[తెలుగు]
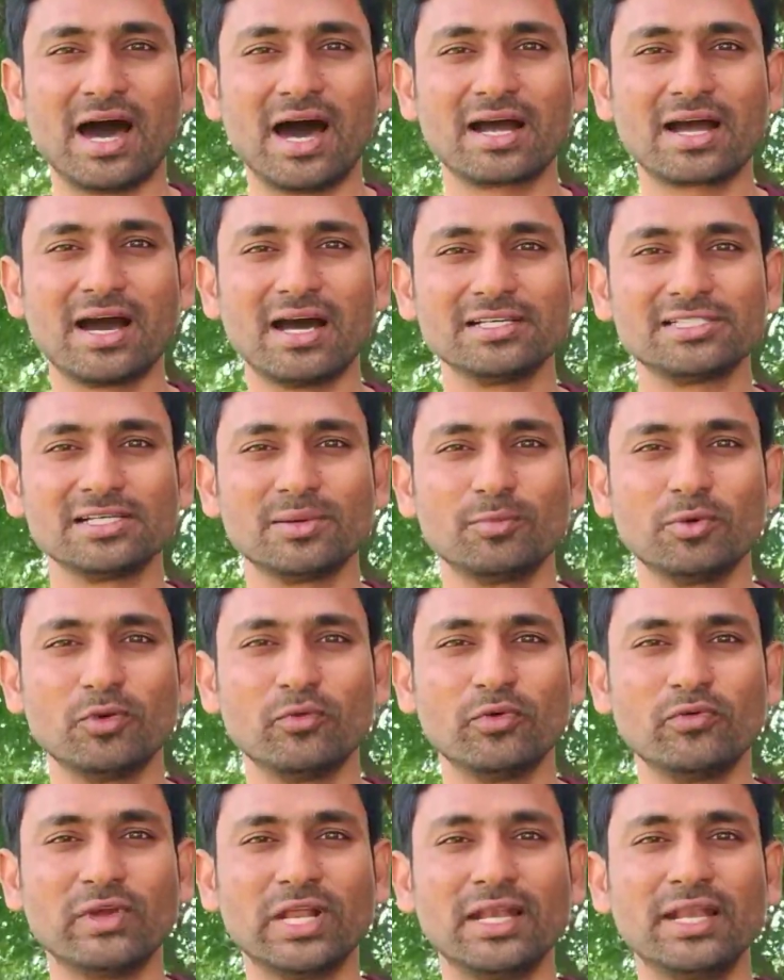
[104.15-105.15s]
ఆకాశం
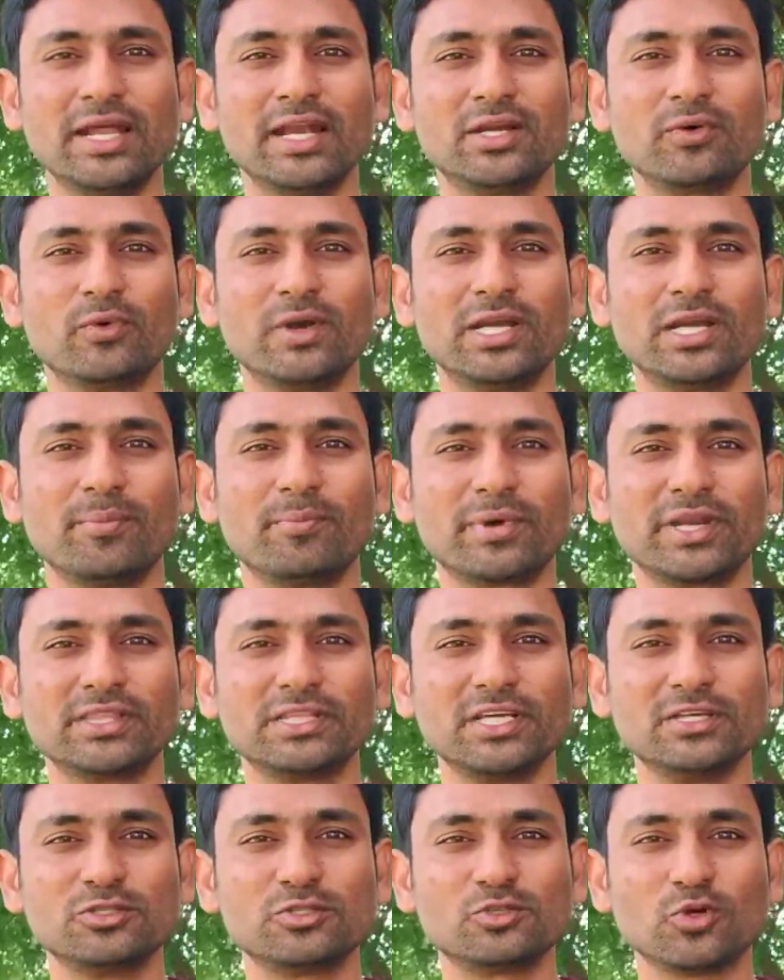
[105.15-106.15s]
నువ్వు వెళ్ళేటువంటి
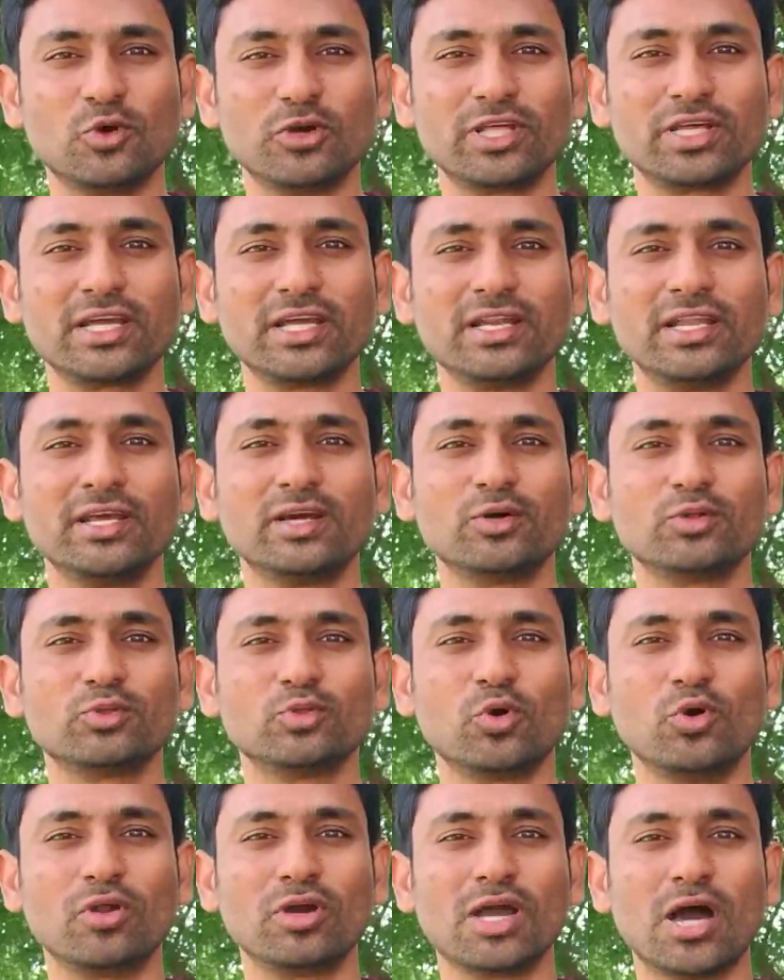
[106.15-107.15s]
ప్రతి చోటికి నీకు
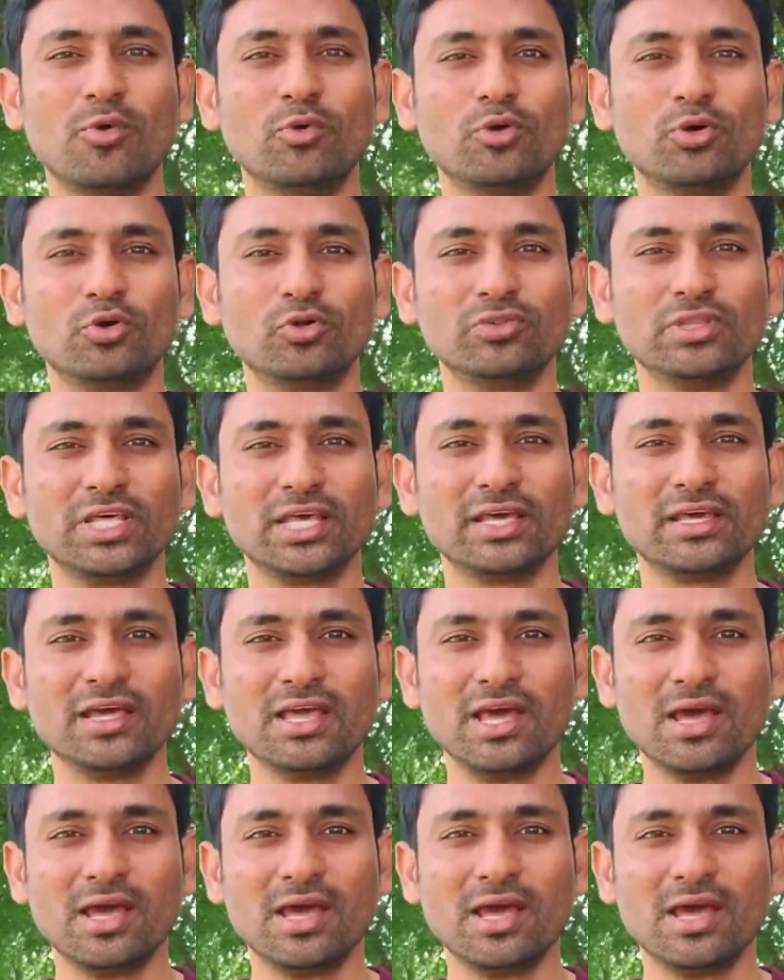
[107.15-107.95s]
తోడుగా ఉంటుంది